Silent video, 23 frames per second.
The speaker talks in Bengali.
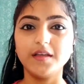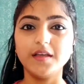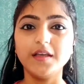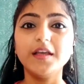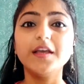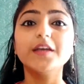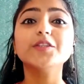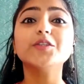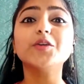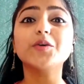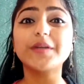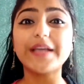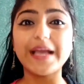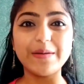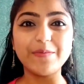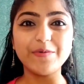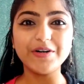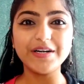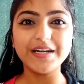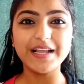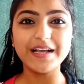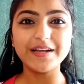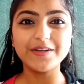পারবে তো
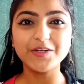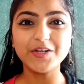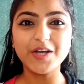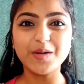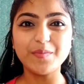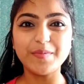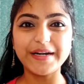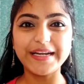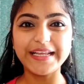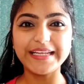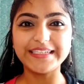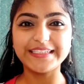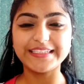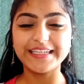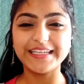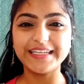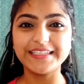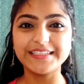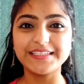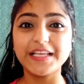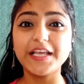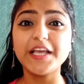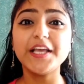কেমন লাগলো আমার এই
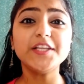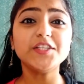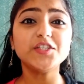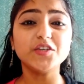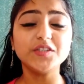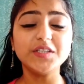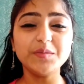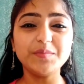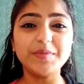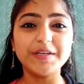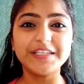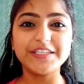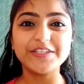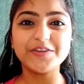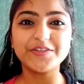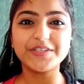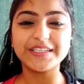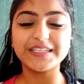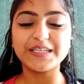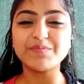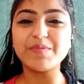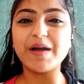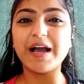ট্রিক্স যদি
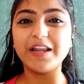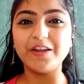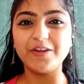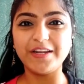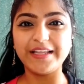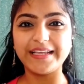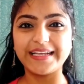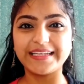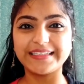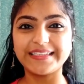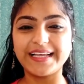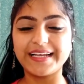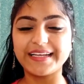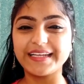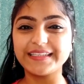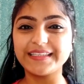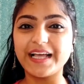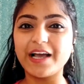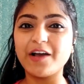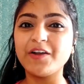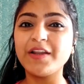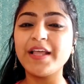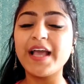ভিডিওটিকে ভালো লেগে
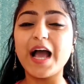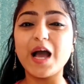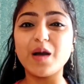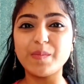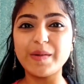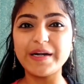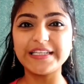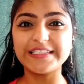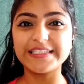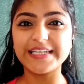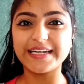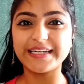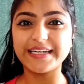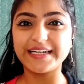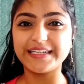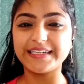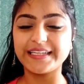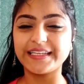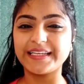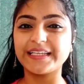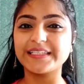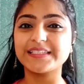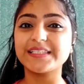থাকে তাহলে আমার
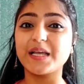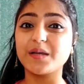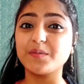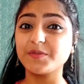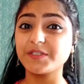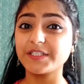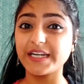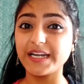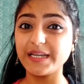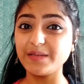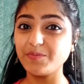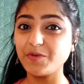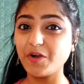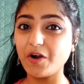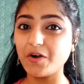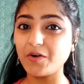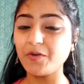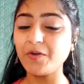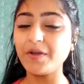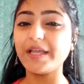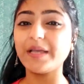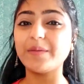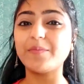চ্যানেলটিকে সাবস্ক্রাইব
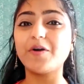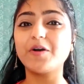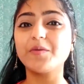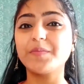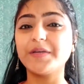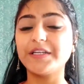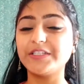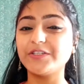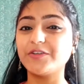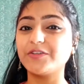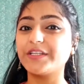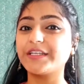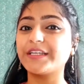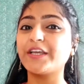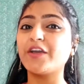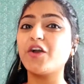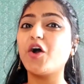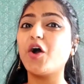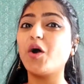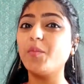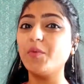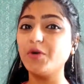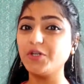করো এবং
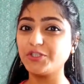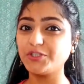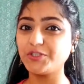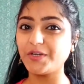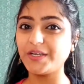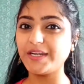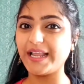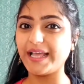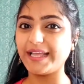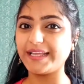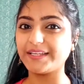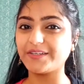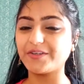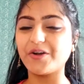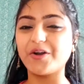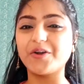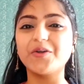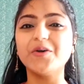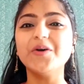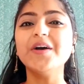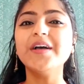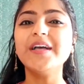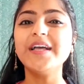ভিডিওটিকে অবশ্যই লাইক
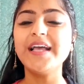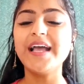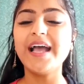করো